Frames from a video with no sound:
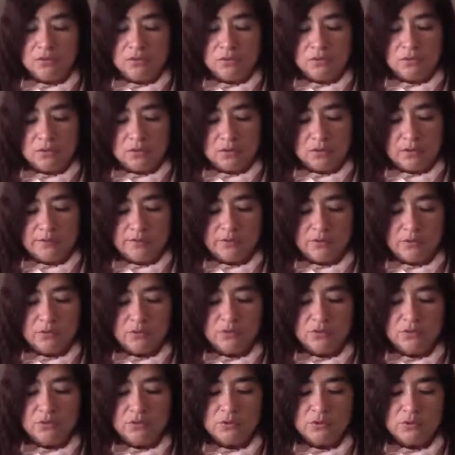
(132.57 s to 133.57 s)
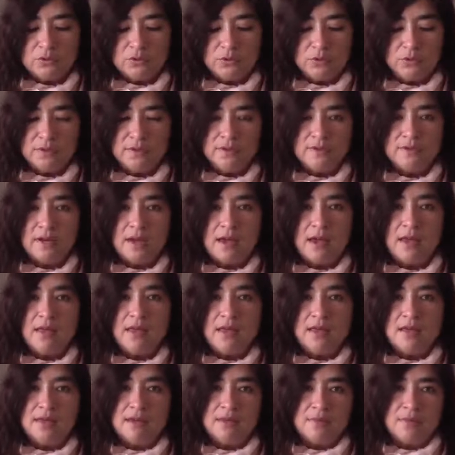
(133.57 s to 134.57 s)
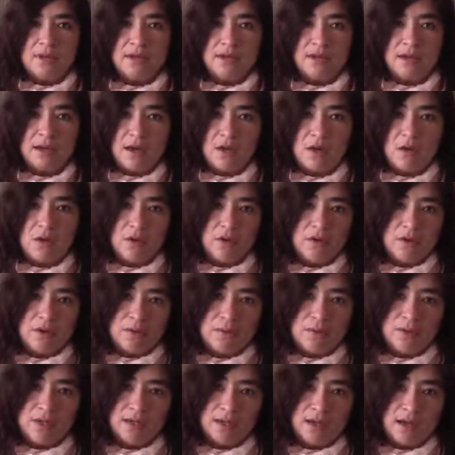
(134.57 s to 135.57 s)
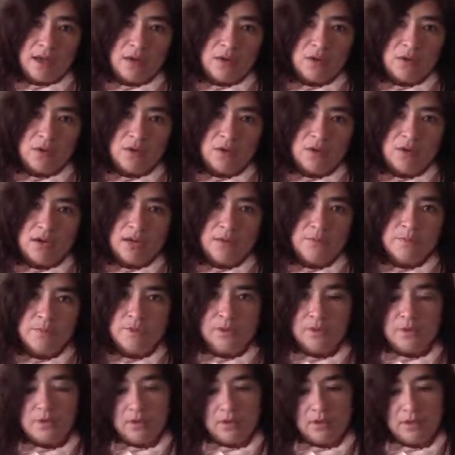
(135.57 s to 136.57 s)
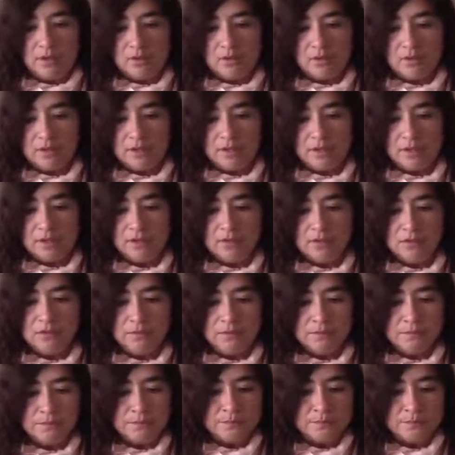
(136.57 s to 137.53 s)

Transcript: uno de fondo y uno de entrada y he marcado, he marcado con lápiz, lo he recortado